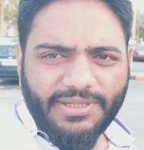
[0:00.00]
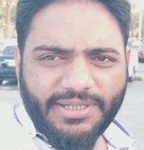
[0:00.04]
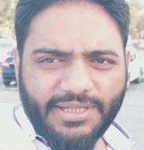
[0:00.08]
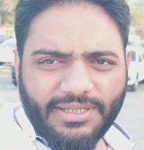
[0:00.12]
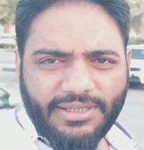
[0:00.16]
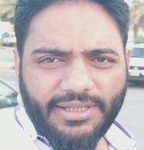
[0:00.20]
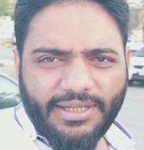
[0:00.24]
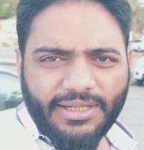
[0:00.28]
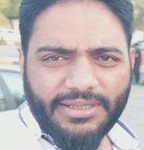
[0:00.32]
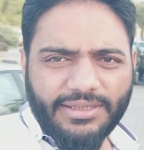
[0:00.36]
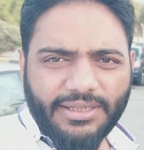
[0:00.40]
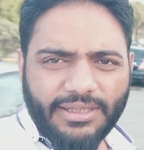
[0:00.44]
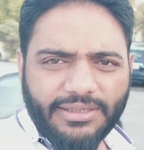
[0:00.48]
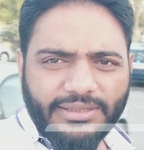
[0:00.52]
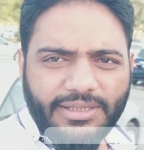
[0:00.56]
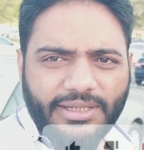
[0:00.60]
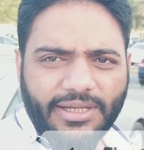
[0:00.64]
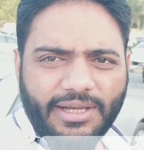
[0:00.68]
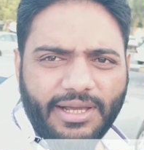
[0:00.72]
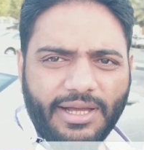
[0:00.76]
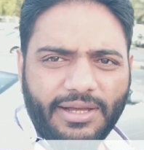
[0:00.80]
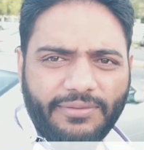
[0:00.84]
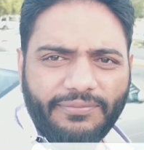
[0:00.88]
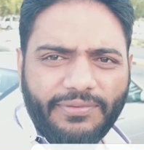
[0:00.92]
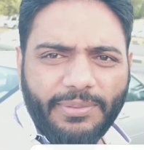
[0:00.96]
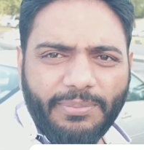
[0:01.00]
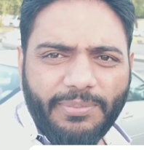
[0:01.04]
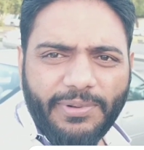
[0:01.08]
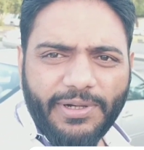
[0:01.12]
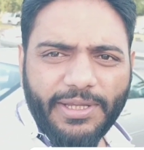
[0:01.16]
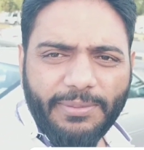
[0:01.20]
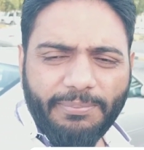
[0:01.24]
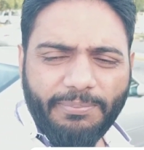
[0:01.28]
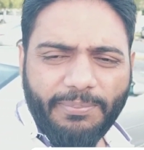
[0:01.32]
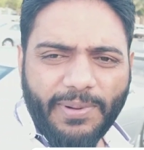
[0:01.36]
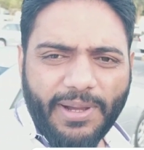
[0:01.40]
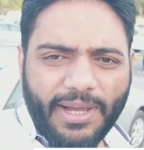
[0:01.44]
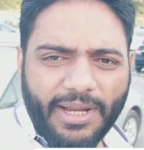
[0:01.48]
पीछे देख सकते हैं काफ़ी
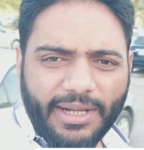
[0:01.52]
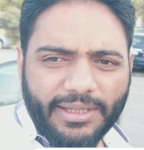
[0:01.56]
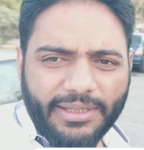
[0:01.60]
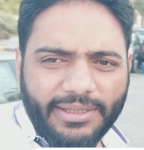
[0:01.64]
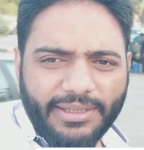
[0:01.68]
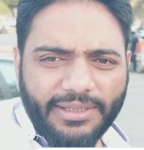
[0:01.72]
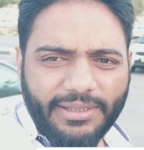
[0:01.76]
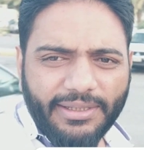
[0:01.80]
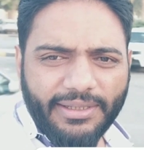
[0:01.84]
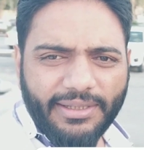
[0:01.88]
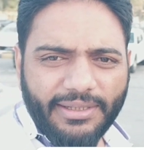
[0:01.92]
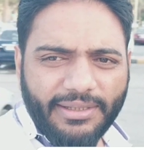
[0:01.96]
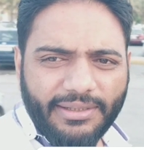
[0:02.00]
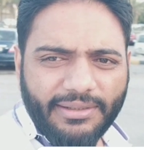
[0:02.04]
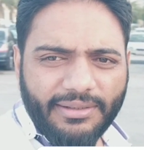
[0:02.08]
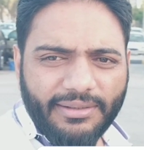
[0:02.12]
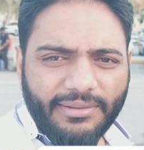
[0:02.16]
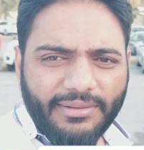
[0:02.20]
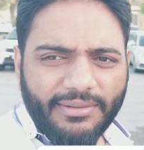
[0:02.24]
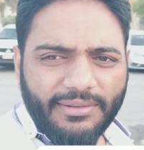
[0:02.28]
बड़ी पार्किंग है